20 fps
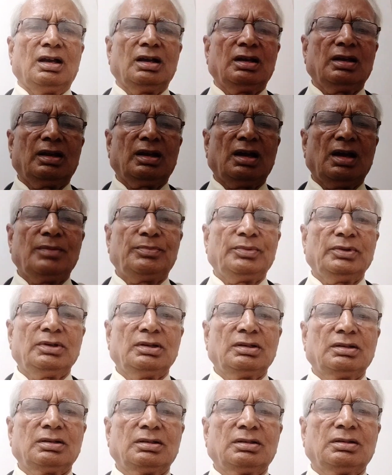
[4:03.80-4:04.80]
अगर आप
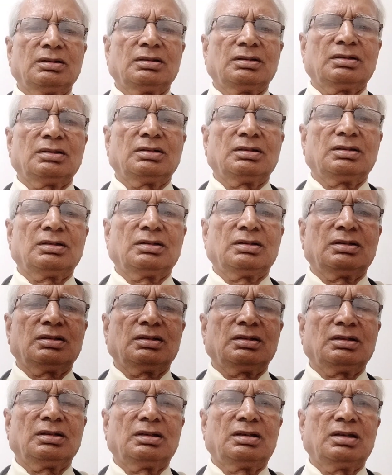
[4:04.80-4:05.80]

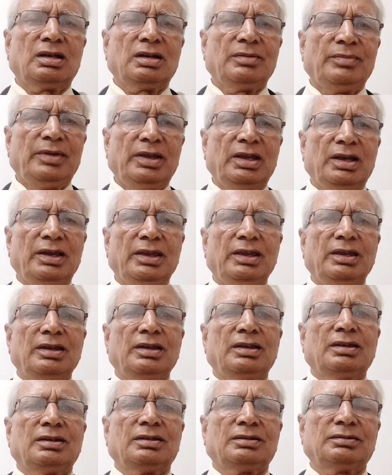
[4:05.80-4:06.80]
घर में आए
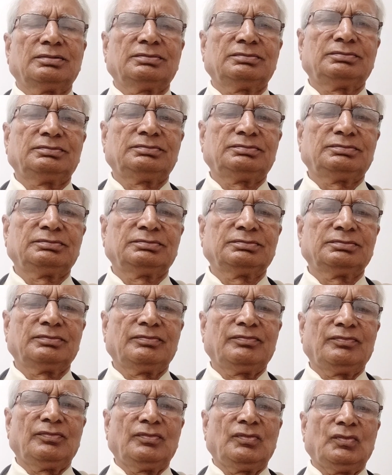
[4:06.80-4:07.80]
हैं
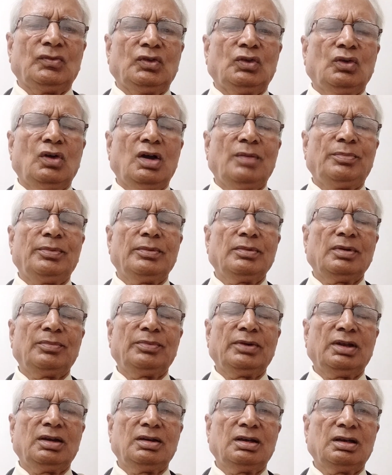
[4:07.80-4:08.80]
तो आप
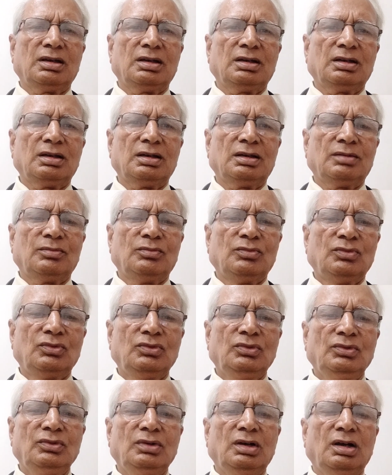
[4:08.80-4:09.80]
अपना
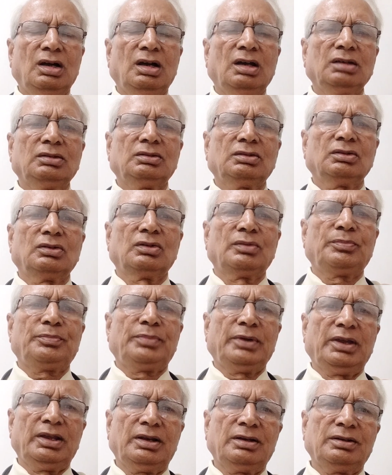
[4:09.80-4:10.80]
मुंह हाथ और
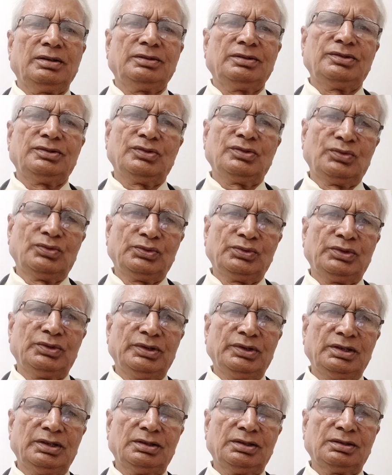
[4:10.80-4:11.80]
पैर जरूर
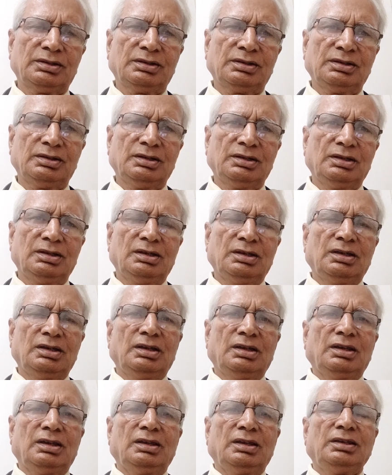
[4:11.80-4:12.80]
धोएं
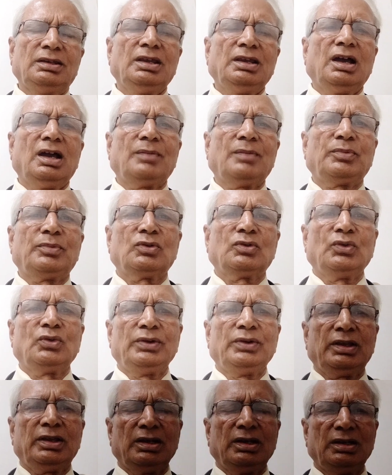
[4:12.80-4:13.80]
ये आप
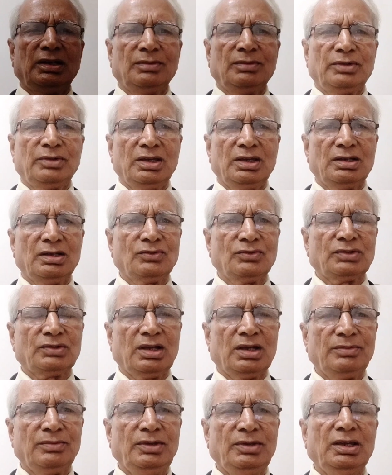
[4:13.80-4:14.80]
कोविड के नियम के
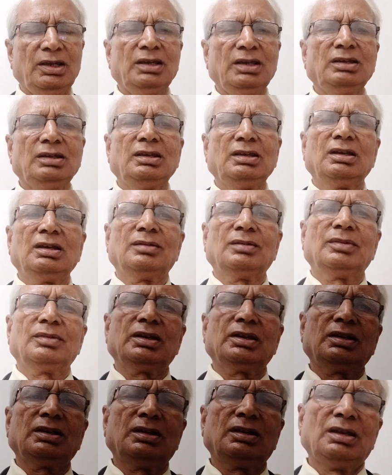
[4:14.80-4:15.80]
अनुसार भी है ये
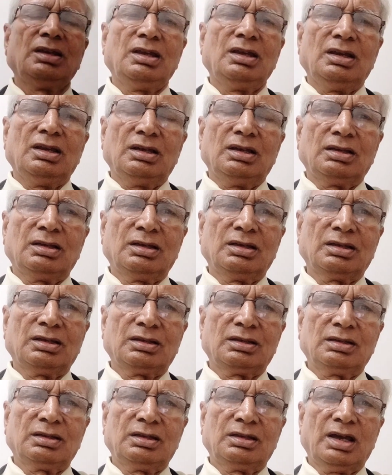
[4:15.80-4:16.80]
हमारे
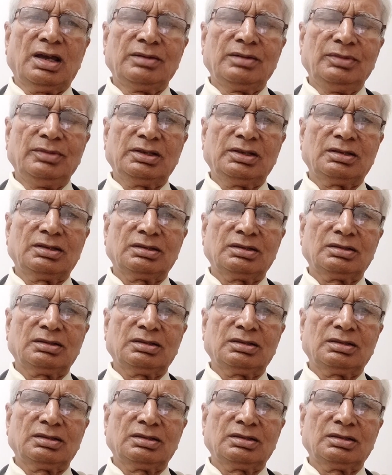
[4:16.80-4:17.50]
धार्मिक